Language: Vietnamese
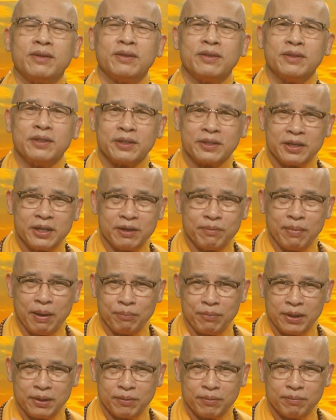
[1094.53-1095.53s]
những gì mà
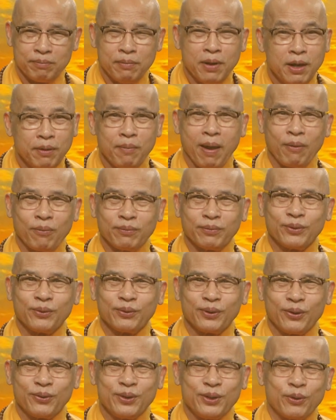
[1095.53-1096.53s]
mình mơ mộng
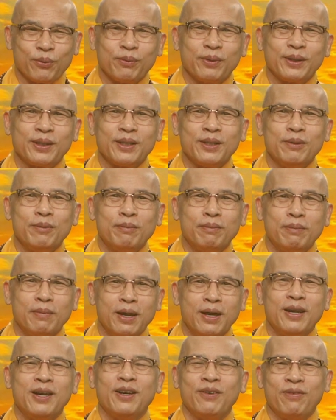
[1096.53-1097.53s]
chúng tôi dùng cái chữ
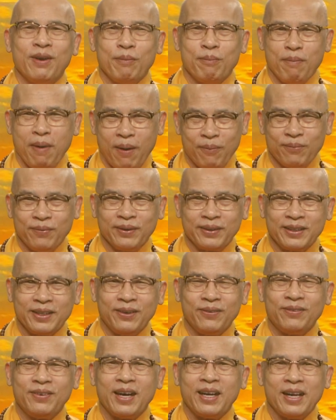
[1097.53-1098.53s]
mơ và mộng chứ
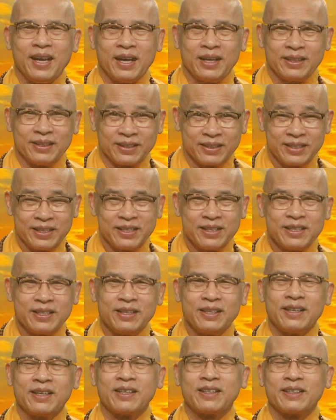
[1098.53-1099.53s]
không phải là những cái
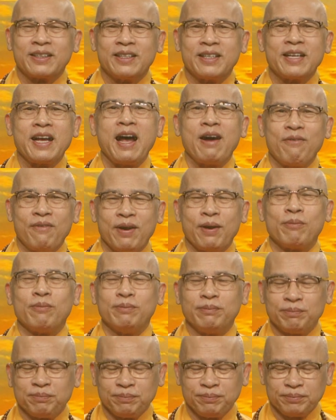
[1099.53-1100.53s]
cái khác vọng
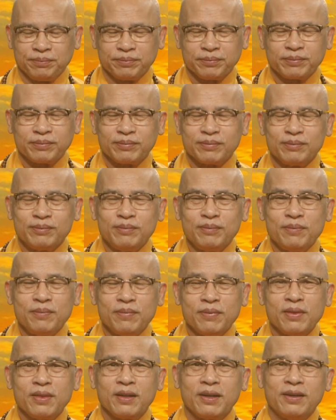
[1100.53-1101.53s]

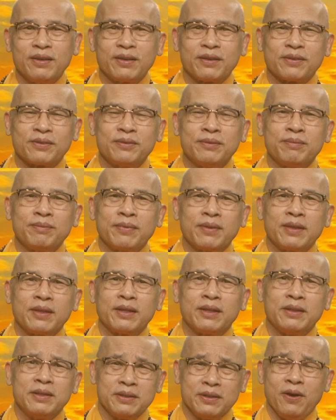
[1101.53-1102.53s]
dạ.
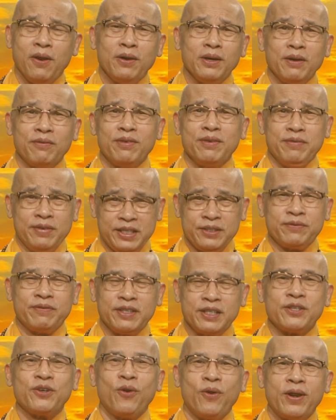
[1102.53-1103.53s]
thì đó là bởi vì
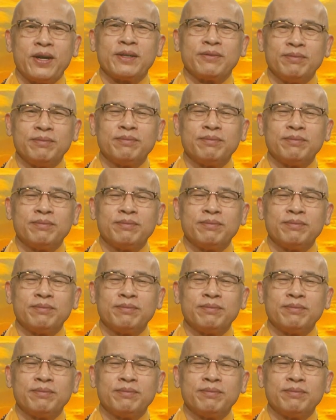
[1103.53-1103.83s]
vì ngọt